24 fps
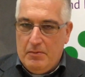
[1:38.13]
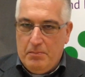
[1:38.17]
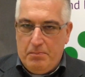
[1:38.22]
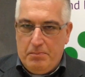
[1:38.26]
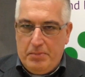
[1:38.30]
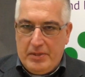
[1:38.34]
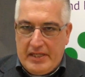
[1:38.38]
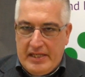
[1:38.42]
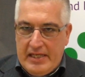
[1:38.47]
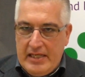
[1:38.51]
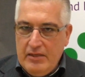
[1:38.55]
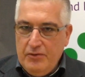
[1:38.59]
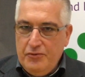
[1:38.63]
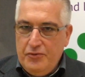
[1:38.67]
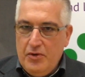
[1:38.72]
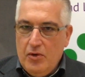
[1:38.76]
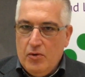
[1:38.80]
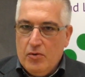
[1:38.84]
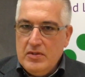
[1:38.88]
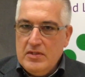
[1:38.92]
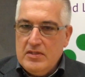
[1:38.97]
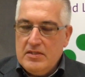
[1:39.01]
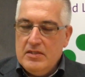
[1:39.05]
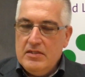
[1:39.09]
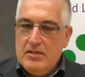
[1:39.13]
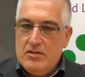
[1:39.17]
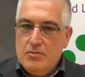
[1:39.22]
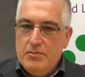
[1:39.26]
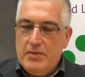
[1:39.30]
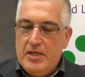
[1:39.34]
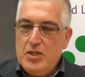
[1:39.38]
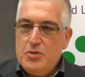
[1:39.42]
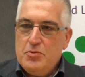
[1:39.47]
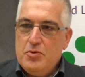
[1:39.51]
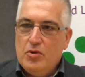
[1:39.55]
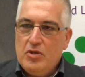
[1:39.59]
prägend für uns sind
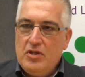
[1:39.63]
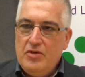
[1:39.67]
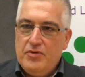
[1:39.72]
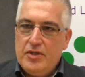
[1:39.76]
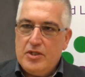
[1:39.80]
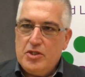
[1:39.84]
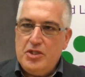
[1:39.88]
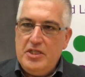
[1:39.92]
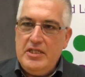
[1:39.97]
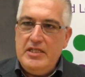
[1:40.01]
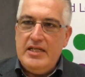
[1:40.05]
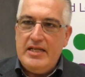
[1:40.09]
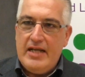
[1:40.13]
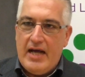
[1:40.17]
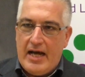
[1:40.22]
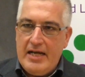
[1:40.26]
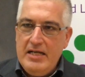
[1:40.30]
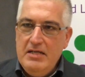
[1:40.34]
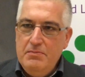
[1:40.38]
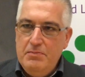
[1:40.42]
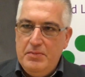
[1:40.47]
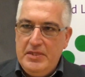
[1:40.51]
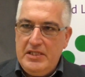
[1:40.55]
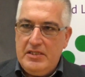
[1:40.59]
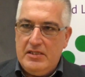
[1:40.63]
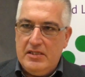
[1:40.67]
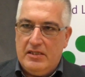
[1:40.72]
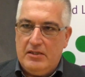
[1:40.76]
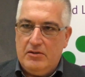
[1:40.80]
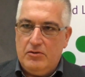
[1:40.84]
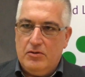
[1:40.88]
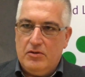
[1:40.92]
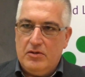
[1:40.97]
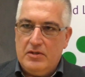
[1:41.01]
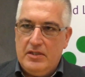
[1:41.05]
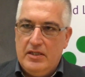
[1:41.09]
zum Beispiel auch die verschiedenen
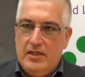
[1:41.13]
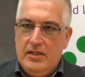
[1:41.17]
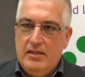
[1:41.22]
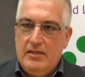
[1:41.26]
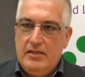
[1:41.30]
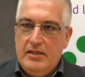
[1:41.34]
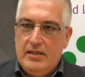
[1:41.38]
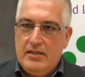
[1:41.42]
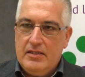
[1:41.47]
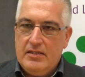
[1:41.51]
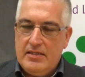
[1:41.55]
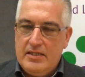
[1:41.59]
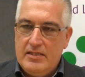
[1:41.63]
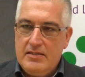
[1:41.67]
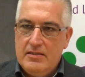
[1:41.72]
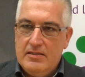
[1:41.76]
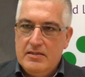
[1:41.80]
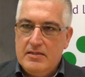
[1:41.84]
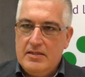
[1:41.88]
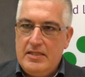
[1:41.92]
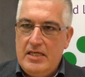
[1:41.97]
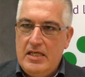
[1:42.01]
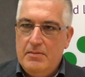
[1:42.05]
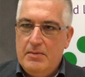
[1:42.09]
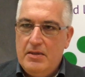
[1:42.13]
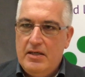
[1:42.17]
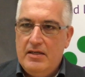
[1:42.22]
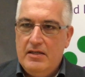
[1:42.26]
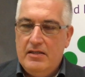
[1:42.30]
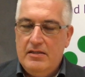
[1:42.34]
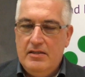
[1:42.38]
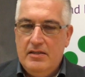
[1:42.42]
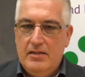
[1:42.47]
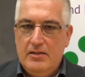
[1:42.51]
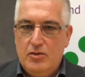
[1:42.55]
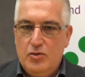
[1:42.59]
Anbieter dort. Ja, der
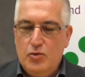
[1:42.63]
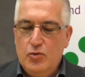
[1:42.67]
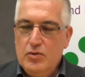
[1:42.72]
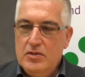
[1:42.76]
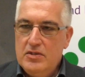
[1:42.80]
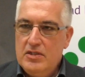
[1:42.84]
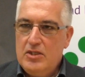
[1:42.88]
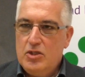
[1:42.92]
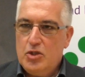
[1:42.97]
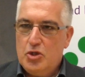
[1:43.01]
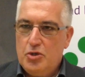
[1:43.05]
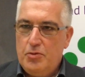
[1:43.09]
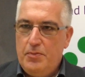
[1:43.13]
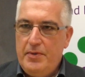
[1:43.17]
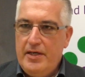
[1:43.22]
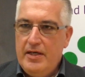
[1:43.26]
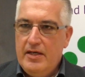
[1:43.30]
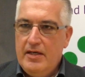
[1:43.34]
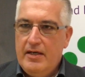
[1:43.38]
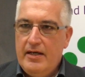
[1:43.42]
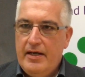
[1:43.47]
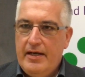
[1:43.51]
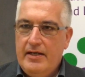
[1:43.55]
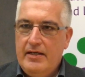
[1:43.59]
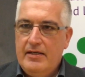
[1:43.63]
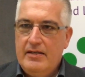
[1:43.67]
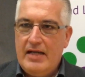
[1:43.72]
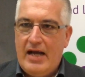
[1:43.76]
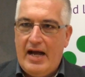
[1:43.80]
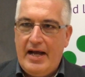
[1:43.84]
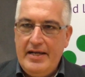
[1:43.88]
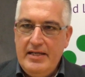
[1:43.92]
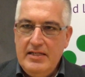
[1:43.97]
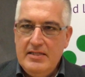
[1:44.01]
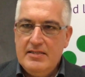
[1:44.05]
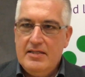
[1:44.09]
Gesetzesgeber äh, tut sich schwer, ein
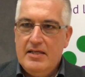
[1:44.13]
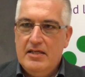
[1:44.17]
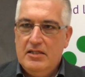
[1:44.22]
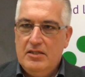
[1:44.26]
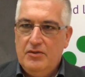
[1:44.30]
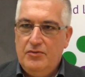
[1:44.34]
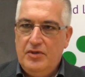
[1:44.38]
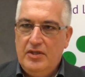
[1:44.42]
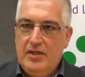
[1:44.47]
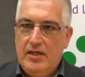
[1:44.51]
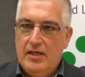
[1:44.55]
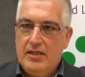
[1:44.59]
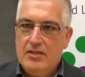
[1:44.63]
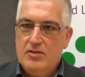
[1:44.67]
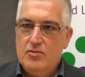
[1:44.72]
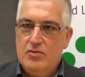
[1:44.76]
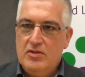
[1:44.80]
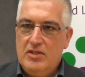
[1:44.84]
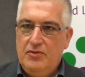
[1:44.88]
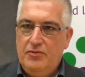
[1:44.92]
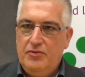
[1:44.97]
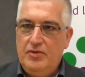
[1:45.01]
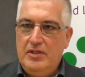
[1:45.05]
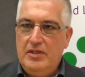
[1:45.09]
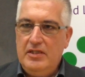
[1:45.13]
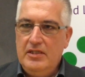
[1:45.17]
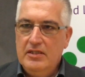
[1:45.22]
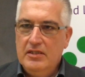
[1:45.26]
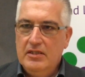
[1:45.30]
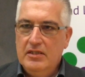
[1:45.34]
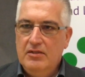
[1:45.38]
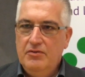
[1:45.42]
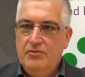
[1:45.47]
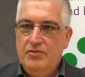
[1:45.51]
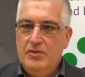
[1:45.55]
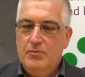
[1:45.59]
Einzertifikat zu
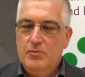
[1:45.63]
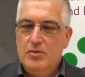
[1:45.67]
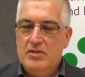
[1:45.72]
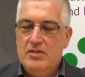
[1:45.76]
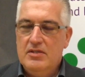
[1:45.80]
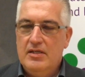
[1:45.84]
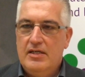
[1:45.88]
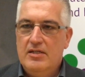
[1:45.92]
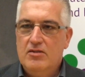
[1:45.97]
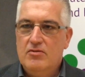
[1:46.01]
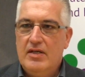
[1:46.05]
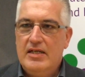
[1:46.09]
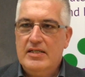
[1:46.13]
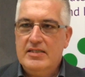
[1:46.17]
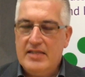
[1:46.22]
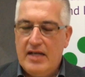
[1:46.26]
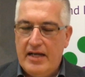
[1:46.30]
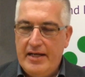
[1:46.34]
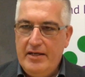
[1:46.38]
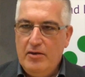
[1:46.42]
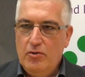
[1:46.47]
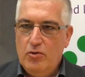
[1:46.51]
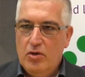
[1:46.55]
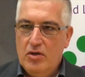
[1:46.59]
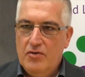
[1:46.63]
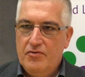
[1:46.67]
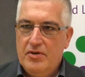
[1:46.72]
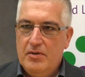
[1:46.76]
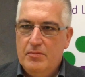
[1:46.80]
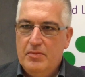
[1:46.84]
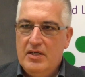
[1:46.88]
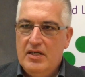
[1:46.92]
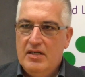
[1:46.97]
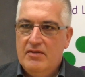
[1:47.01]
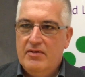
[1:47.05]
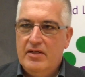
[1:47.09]
definieren. Wir müssen also als
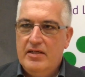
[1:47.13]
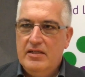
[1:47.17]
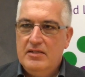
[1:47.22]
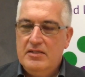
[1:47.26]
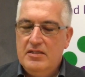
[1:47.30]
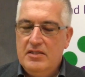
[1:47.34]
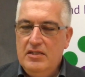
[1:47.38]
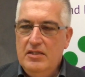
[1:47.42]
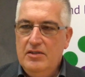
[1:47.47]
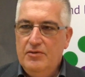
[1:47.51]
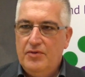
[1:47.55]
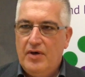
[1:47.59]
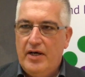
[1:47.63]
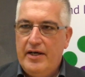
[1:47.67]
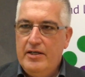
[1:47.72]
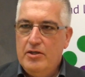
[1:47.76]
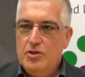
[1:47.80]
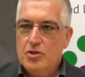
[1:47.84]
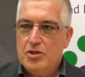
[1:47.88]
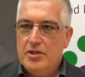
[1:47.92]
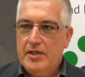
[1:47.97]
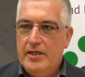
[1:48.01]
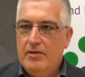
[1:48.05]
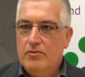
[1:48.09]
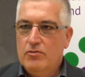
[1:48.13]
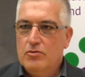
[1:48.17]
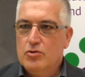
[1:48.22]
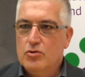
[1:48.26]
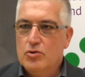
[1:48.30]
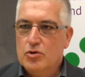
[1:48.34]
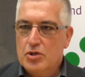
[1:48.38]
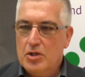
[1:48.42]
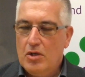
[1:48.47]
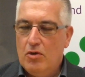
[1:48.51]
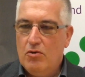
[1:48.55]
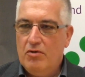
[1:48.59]
Einkäufer mittlerweile tief einsteigen und
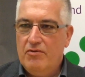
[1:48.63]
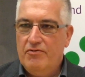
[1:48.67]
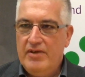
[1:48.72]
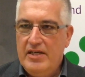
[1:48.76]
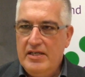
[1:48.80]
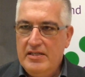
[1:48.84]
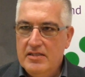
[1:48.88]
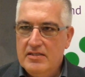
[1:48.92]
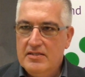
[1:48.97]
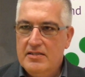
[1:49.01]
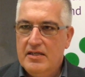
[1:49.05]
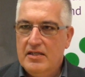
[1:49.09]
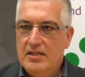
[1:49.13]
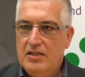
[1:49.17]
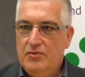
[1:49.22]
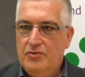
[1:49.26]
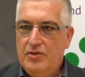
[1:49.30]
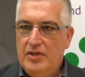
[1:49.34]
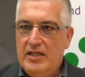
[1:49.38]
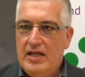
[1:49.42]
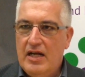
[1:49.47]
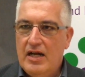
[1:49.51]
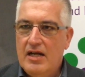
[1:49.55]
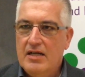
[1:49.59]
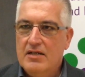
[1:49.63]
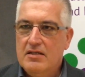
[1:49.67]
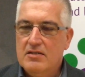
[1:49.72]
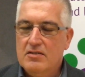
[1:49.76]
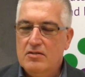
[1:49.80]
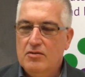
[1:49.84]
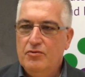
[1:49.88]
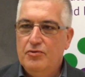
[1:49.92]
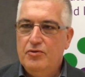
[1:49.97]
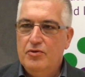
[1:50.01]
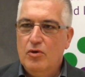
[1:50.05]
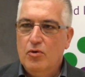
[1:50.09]
um zu schauen, welche Zertifikate
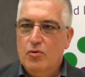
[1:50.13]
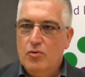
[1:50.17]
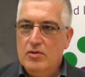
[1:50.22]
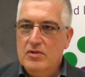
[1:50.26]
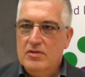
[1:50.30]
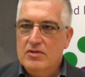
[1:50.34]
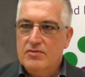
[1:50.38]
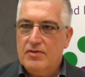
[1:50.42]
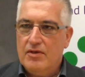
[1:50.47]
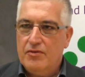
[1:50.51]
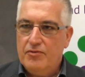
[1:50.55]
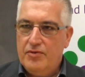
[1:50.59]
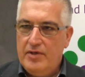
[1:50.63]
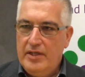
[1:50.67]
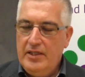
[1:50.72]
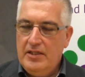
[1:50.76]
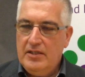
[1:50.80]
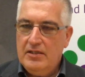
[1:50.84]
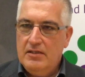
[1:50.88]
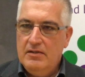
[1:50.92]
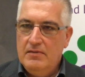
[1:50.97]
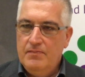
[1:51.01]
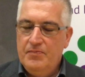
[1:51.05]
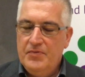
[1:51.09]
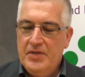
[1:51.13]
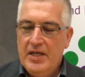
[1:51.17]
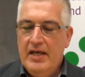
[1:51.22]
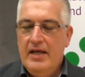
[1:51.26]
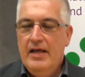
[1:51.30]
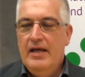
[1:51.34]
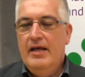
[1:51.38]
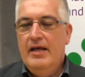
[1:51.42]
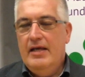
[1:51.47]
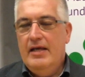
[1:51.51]
sind für uns verpflichtend.